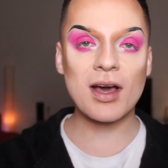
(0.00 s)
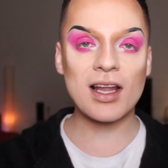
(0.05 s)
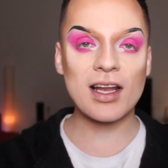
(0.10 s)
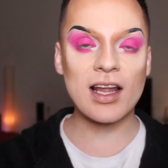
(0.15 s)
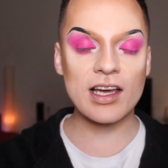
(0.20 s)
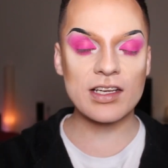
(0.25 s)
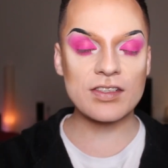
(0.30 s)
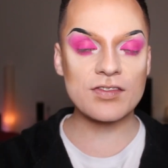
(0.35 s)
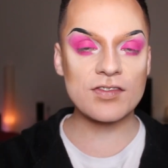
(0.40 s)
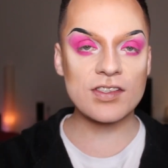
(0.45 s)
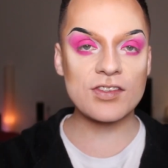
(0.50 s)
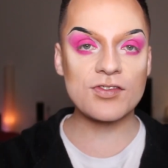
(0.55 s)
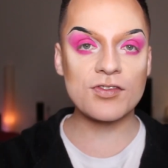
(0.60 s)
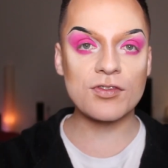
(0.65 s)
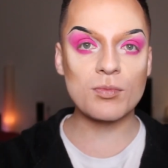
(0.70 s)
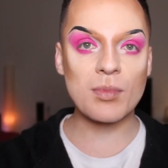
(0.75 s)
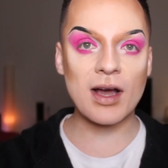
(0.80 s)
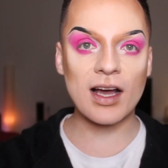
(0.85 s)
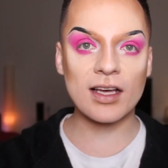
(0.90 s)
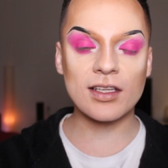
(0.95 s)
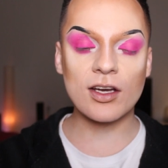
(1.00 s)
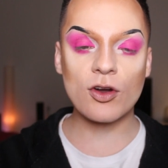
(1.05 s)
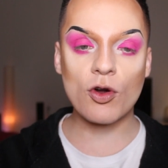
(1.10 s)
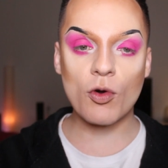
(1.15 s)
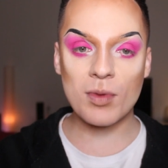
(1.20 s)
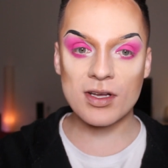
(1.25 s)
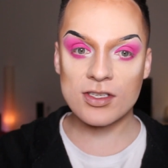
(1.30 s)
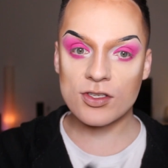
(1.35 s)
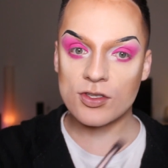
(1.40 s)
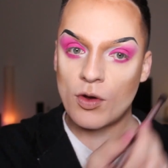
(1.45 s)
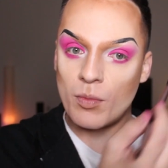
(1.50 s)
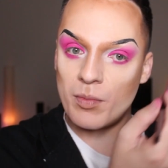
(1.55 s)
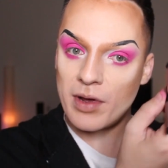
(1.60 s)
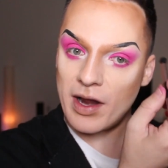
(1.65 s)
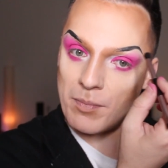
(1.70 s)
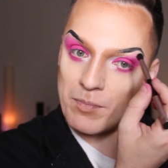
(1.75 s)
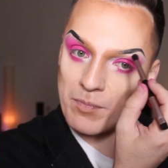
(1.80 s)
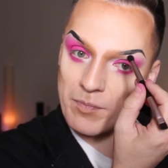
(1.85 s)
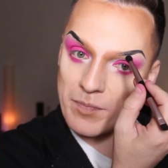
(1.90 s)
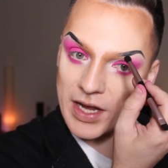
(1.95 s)
uma leve esfumada com uma
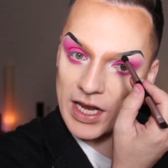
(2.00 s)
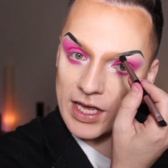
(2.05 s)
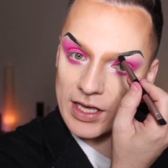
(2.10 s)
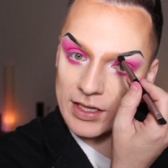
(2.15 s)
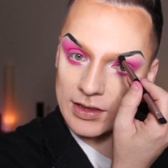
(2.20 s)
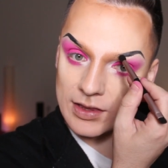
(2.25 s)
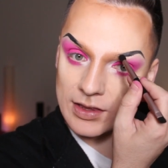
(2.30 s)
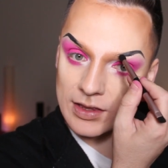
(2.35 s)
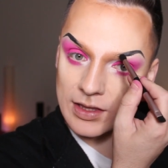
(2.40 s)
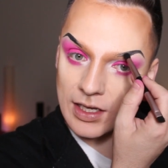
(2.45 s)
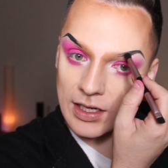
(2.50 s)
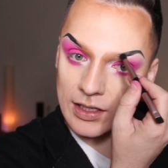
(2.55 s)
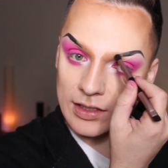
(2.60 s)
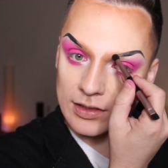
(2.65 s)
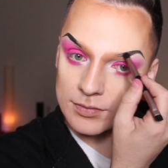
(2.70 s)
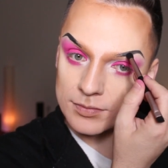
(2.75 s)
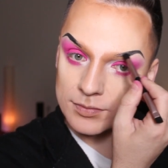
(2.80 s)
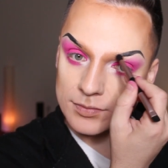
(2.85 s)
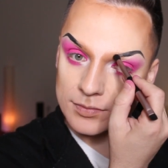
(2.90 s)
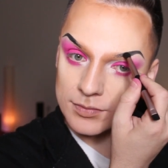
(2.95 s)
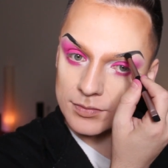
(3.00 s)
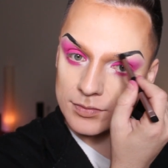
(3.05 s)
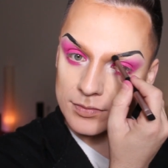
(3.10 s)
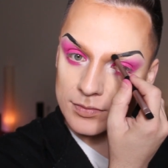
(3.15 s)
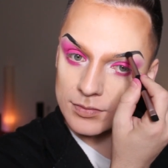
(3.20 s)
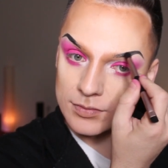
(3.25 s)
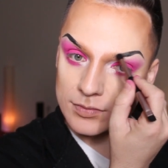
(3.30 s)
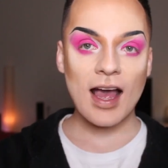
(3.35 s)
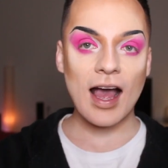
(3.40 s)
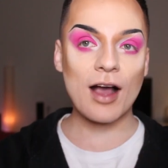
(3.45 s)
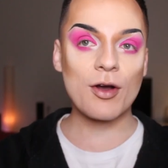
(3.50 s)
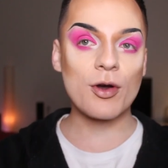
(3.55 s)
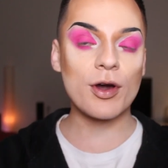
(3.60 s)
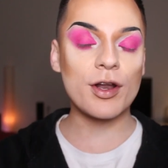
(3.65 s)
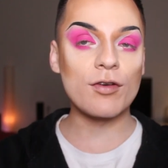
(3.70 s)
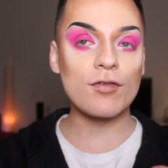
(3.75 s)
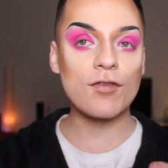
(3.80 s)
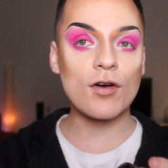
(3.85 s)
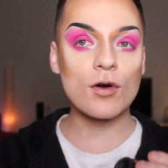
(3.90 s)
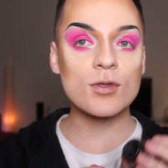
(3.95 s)
sombra preta.
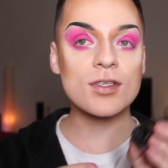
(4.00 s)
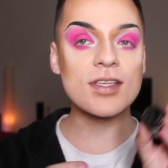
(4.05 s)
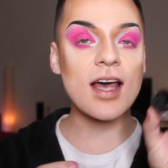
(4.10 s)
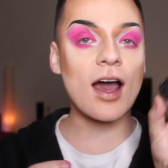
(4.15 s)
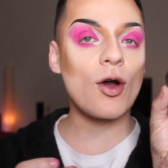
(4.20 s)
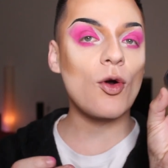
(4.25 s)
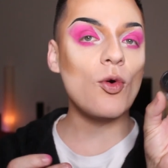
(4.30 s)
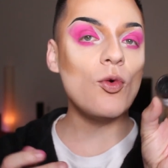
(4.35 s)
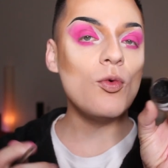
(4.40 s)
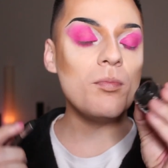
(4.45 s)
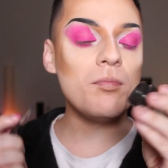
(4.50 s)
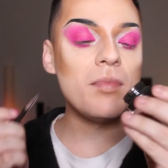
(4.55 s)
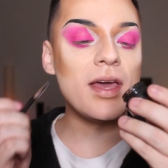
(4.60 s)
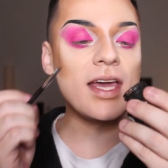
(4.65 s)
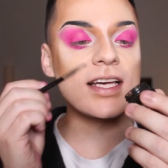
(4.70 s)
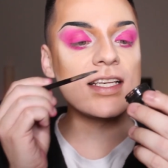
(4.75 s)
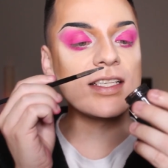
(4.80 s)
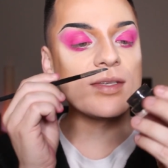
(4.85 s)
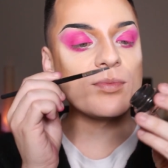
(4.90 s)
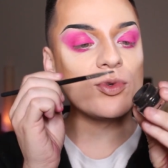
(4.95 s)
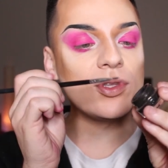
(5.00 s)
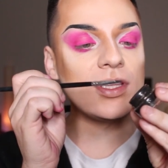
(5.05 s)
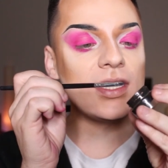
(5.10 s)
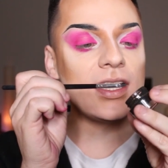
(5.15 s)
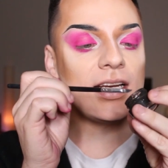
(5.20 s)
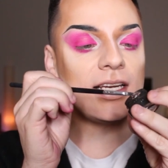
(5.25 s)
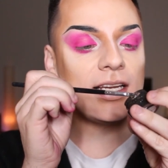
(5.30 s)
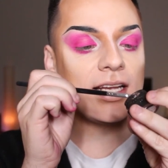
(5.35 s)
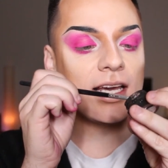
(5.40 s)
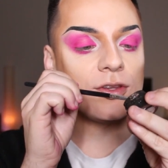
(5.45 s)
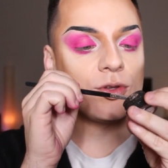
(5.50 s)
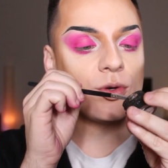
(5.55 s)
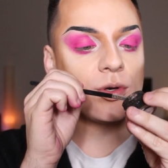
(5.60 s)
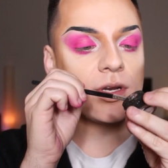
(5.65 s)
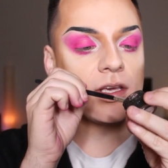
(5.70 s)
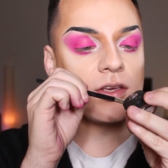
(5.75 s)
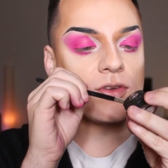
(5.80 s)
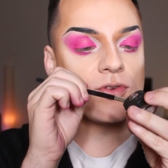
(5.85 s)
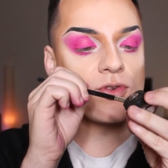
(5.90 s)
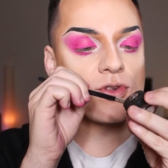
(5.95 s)
Agora eu vou usar o mesmo
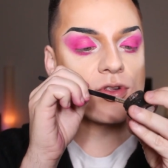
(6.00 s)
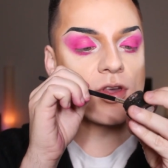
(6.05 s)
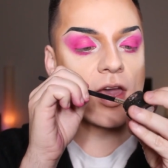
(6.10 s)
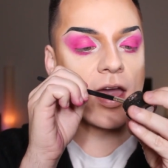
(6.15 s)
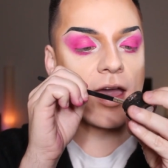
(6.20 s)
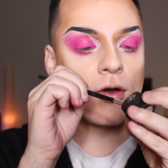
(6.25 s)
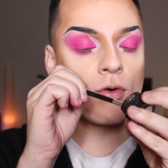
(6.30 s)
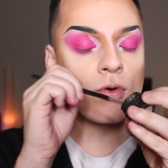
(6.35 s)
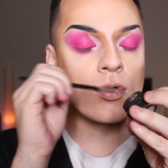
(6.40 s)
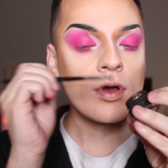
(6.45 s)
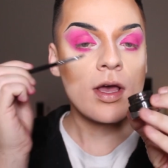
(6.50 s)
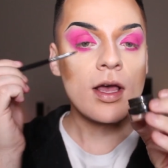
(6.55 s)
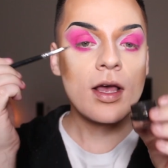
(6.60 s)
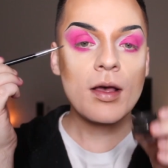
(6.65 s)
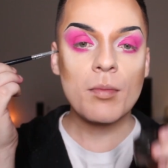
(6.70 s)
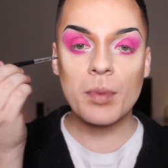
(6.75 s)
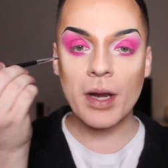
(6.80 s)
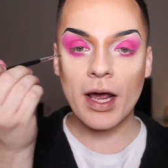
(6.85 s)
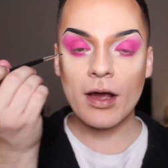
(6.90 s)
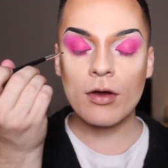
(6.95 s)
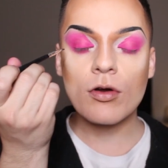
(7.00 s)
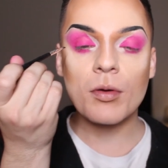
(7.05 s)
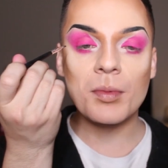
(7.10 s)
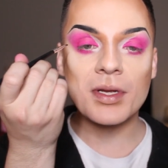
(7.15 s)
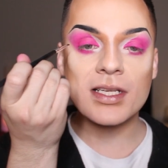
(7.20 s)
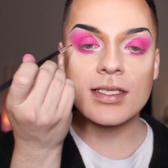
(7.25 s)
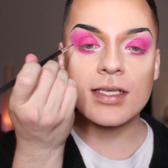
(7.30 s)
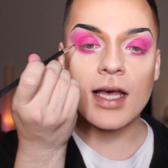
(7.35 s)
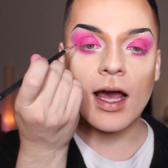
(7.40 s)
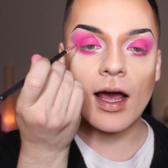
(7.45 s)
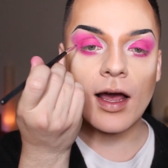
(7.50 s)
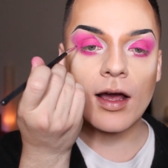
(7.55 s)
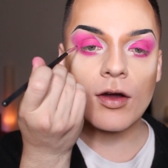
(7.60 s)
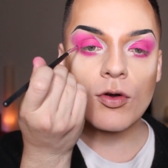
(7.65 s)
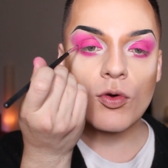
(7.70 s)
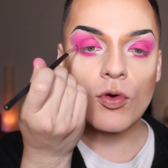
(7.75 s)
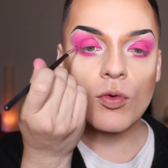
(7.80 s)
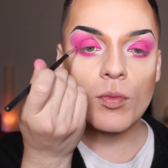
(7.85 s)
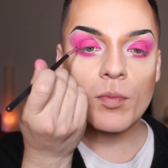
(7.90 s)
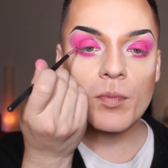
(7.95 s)
delineador em gel para começar a
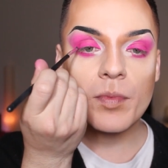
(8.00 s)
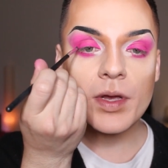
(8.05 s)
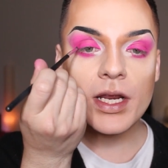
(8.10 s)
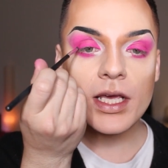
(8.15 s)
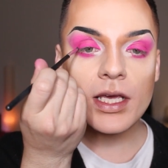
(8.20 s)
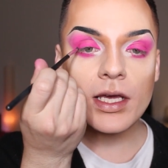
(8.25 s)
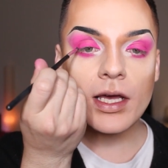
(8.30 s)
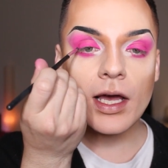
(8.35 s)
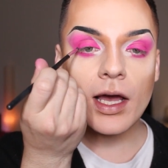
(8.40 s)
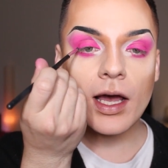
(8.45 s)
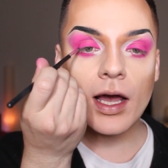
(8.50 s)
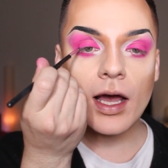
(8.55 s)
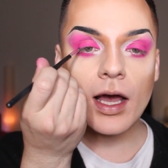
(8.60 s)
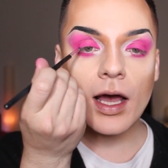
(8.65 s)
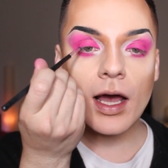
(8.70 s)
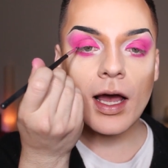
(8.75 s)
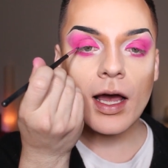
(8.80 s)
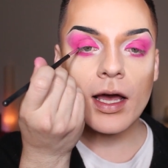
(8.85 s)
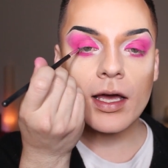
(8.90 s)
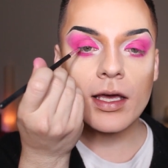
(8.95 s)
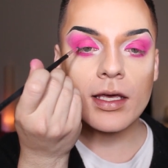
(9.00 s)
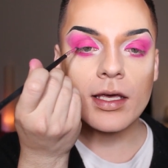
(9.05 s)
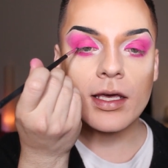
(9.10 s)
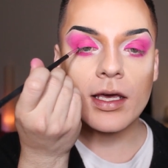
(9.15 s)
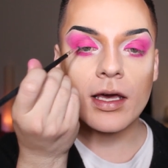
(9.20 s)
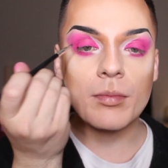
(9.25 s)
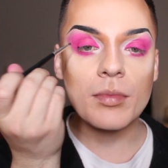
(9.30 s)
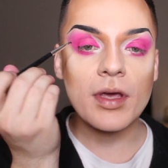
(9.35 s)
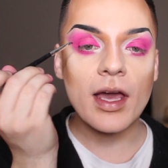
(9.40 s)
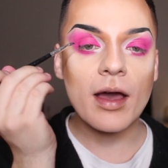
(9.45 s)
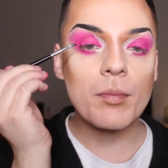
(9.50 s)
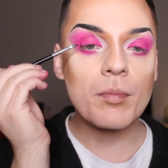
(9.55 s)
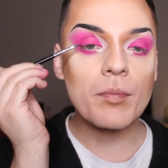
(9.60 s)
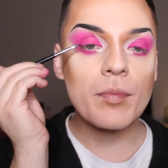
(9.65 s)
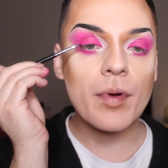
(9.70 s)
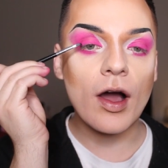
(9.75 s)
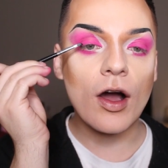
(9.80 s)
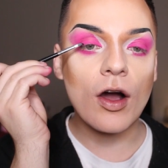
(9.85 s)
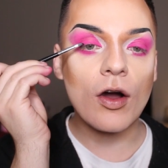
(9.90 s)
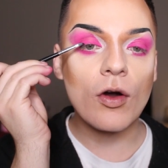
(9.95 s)
cobrir aqui a minha
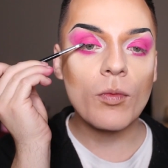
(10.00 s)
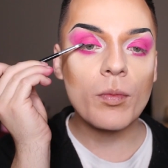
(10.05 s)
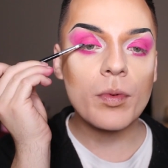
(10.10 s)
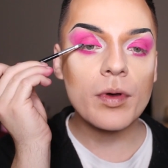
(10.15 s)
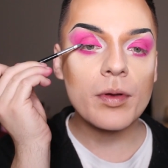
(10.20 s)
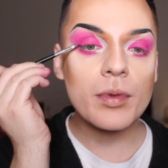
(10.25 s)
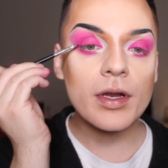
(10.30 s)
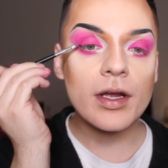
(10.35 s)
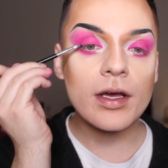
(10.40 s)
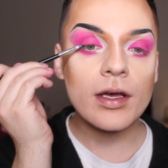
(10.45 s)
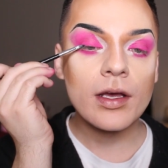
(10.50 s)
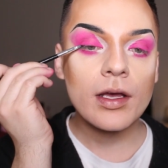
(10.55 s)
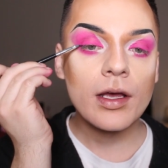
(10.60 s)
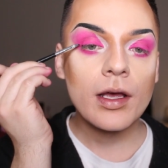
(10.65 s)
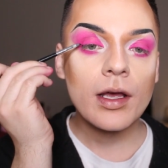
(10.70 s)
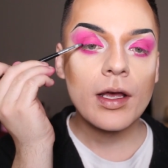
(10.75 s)
pálpebra